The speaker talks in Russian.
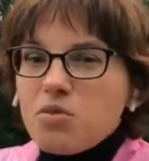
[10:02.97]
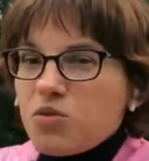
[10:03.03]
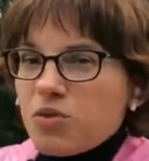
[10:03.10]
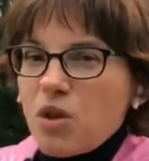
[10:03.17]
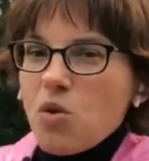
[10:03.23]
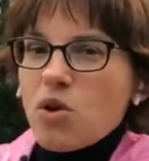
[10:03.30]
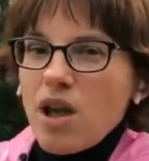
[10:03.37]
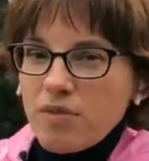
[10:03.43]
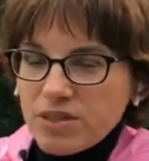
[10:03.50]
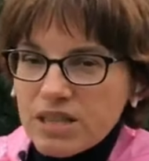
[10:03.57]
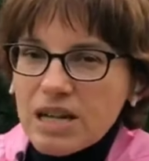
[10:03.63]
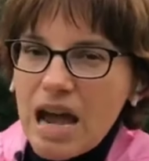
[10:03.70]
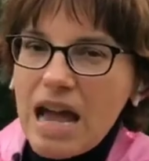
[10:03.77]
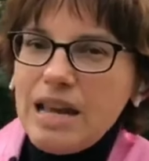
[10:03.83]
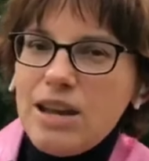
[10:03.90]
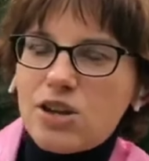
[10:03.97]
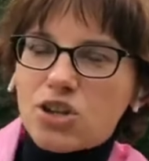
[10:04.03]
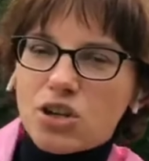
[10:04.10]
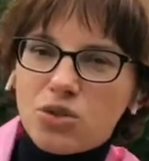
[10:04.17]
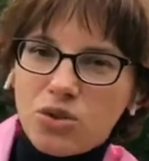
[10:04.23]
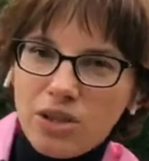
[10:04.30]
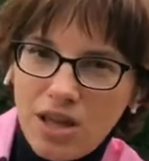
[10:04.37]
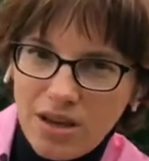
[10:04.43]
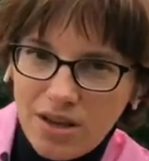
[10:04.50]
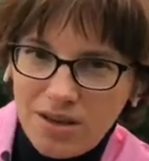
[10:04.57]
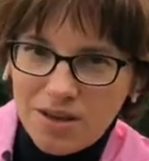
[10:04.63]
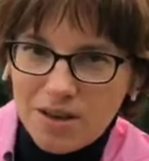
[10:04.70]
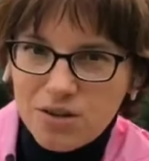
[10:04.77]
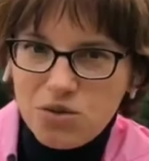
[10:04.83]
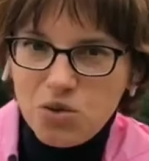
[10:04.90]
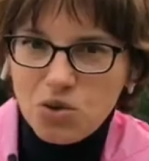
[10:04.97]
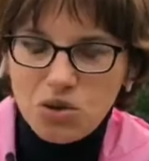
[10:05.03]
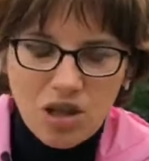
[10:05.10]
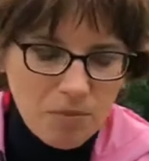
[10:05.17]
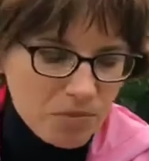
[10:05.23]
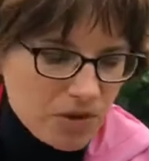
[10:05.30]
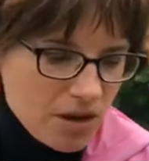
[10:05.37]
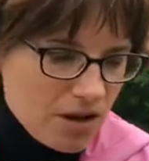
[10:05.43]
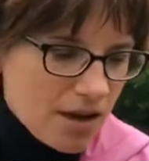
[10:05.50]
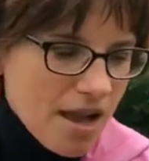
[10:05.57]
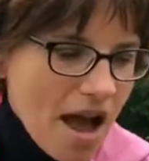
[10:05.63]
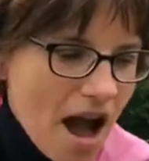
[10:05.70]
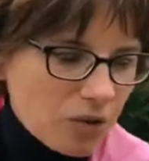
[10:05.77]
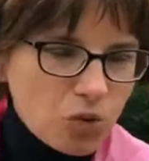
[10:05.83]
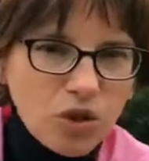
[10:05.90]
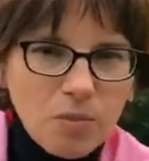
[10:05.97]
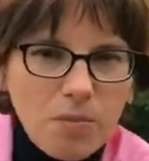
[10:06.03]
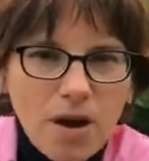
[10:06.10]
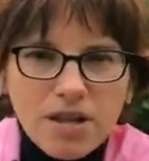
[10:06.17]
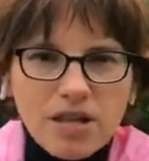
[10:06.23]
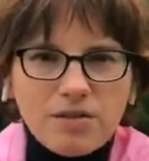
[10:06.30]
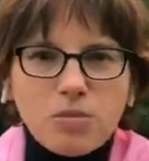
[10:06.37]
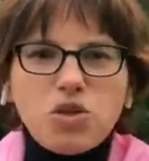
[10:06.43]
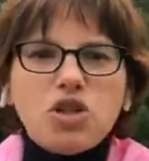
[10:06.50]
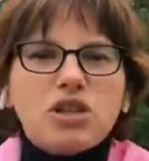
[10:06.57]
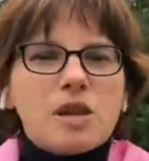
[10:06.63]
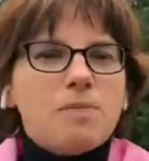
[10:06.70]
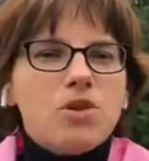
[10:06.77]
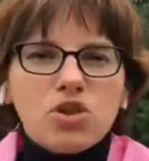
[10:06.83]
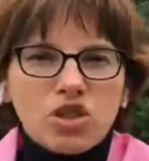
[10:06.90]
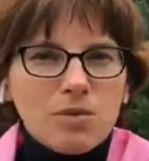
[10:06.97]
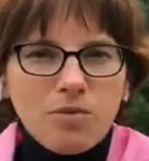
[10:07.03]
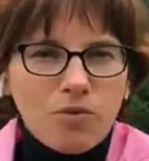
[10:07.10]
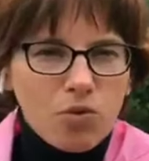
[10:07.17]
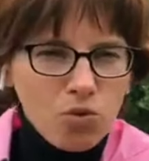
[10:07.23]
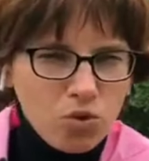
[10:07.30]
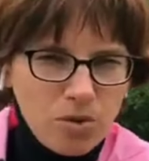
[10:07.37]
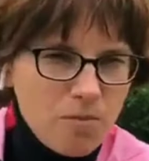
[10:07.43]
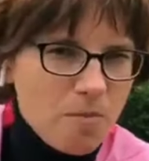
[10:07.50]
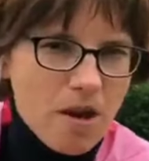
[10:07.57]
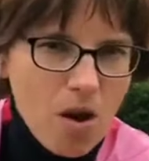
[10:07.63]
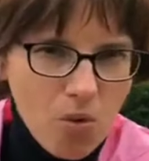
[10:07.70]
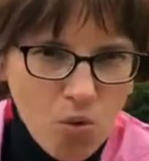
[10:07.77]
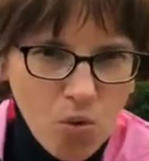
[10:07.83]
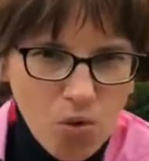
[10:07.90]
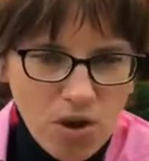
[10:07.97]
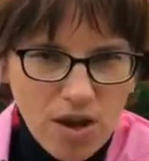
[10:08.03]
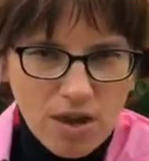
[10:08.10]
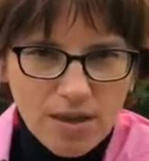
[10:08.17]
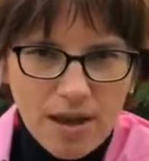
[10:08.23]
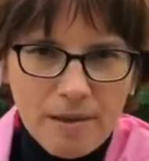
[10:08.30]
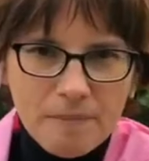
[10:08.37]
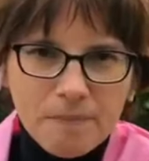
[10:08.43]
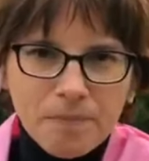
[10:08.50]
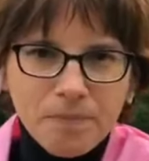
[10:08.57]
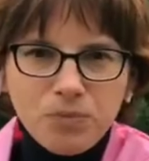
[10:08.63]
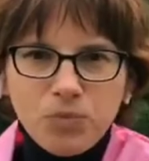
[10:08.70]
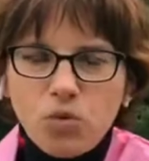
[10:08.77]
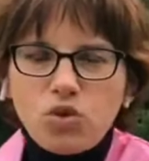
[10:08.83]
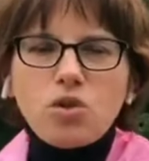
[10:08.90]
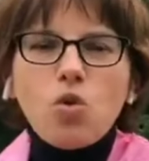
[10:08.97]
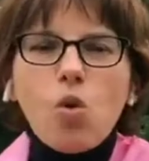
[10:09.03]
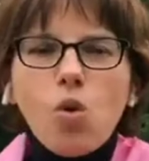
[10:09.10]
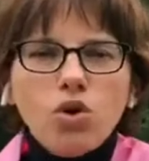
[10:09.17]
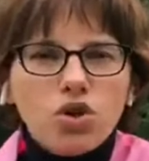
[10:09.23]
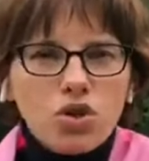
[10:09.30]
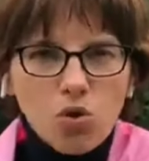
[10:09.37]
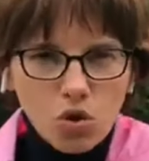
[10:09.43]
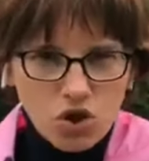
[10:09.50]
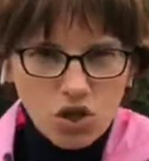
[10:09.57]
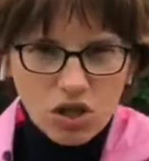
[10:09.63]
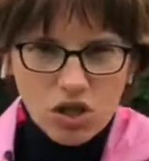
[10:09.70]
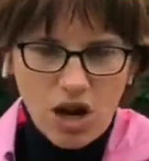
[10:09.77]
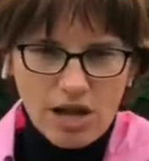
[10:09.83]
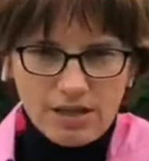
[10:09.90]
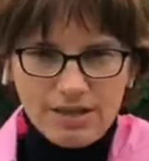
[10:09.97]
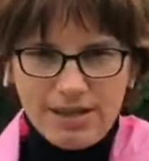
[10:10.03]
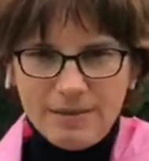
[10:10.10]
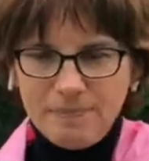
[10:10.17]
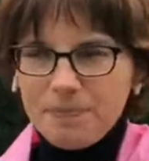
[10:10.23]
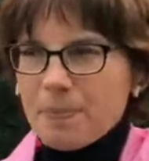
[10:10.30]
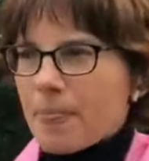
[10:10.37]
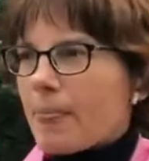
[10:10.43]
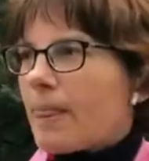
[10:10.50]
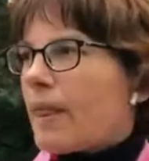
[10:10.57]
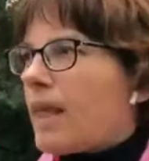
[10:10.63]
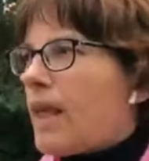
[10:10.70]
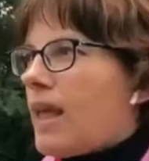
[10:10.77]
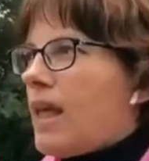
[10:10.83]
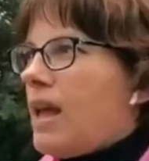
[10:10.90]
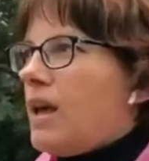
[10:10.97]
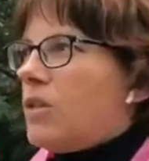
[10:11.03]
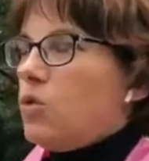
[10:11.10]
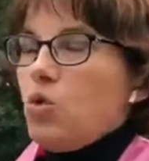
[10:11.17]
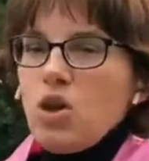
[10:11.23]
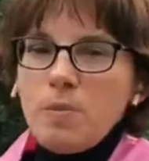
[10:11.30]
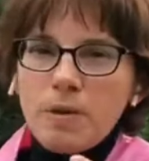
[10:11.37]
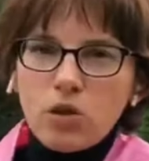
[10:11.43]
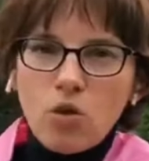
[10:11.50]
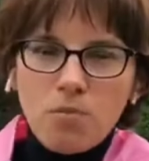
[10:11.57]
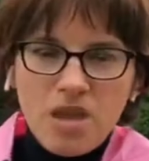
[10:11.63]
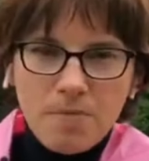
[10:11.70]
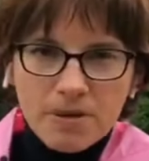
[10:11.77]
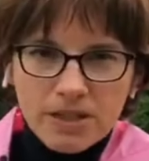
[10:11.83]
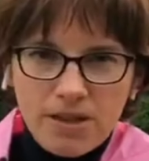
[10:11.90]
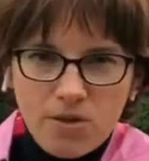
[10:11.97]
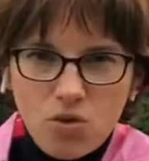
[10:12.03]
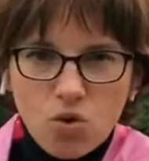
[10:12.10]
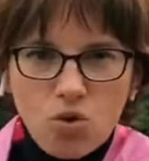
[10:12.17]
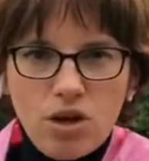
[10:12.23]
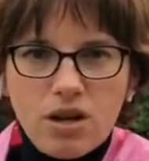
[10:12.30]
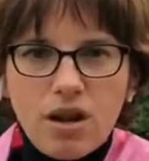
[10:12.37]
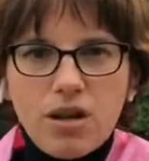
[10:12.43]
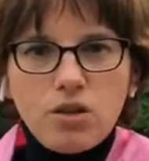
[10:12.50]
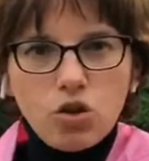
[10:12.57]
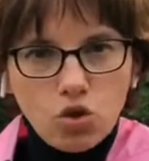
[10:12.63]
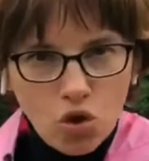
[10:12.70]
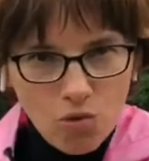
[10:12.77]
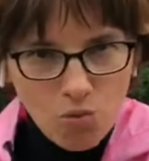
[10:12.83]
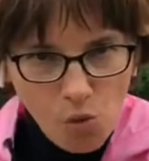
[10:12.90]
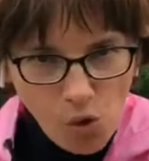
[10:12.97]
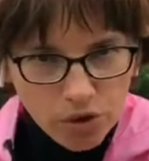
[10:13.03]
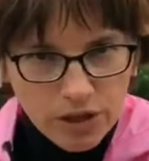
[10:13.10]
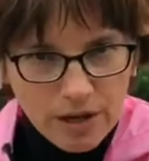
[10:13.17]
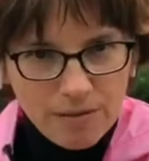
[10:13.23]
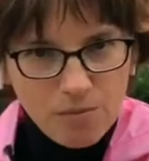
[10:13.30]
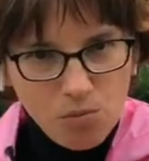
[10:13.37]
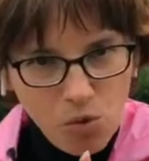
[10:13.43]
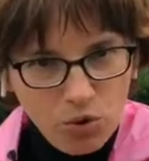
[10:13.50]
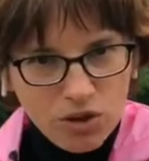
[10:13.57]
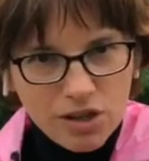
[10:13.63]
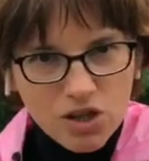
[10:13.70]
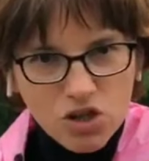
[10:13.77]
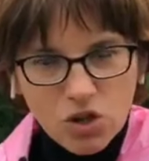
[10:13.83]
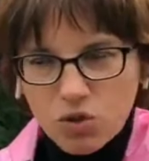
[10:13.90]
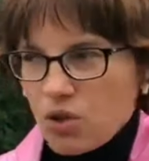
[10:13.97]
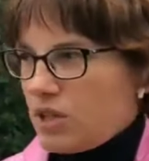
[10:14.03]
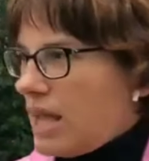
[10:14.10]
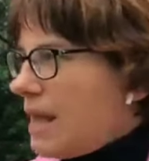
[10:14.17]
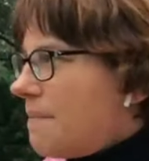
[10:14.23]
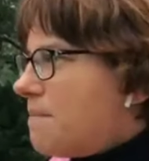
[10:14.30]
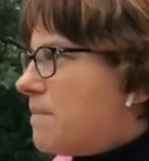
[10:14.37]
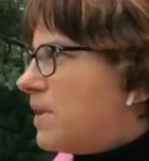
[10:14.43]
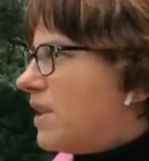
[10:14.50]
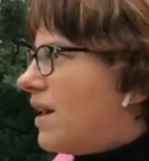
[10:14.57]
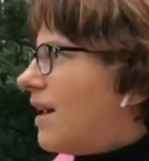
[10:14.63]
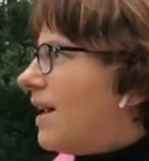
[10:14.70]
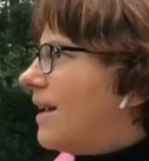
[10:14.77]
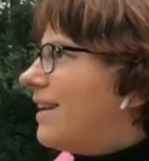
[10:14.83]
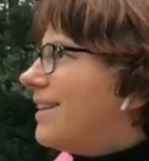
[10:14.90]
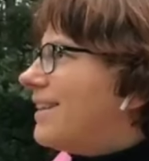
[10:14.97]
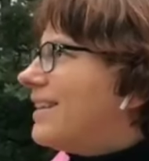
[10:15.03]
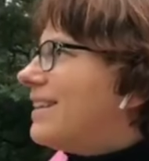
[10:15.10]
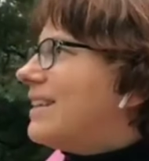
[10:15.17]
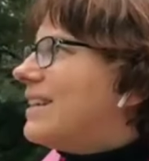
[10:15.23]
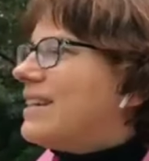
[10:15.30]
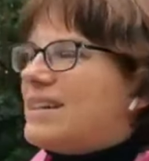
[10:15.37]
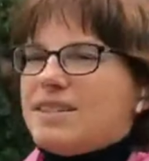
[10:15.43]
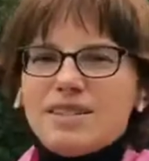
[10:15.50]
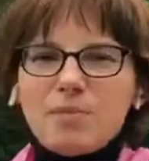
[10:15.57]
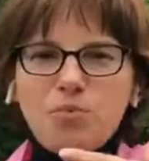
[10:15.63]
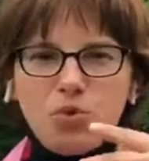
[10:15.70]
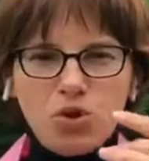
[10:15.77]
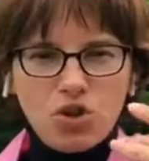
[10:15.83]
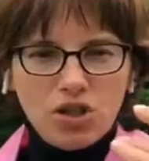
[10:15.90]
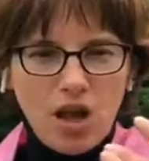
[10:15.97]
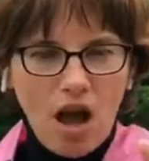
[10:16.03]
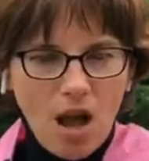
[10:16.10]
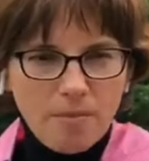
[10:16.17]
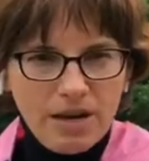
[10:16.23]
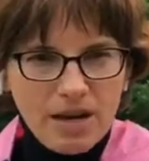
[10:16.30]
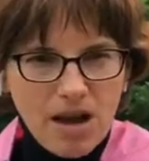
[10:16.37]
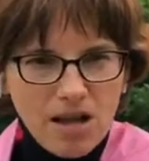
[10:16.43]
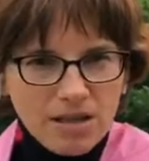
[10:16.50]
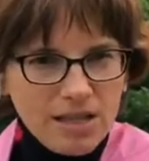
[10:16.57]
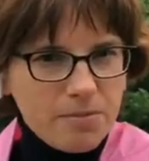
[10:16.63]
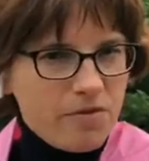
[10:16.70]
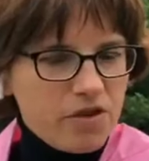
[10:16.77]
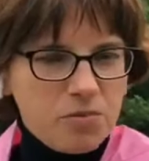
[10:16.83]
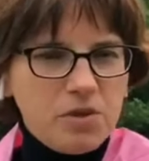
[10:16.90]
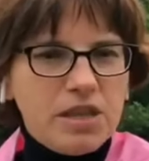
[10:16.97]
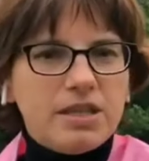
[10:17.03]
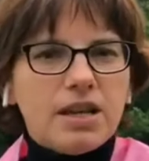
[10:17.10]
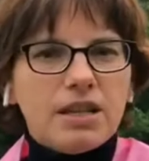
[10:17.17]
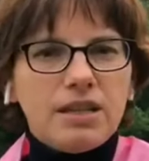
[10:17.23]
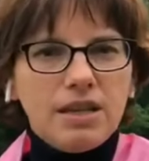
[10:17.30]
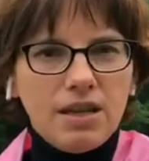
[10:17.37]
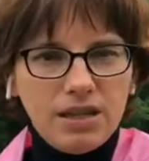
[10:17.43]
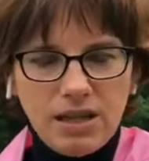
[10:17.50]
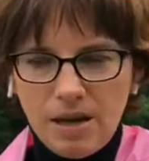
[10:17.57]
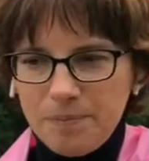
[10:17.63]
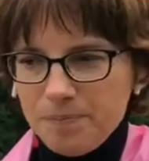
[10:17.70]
в далекой Австралии шардоне растет там так, оно там пахнет вообще тропическими фруктами, маракуей, да? То есть оно очень-очень разное. Ну и потом не последнюю роль играет еще и мода. Мода на шардоне была э, запущена американцами в 80-е годы.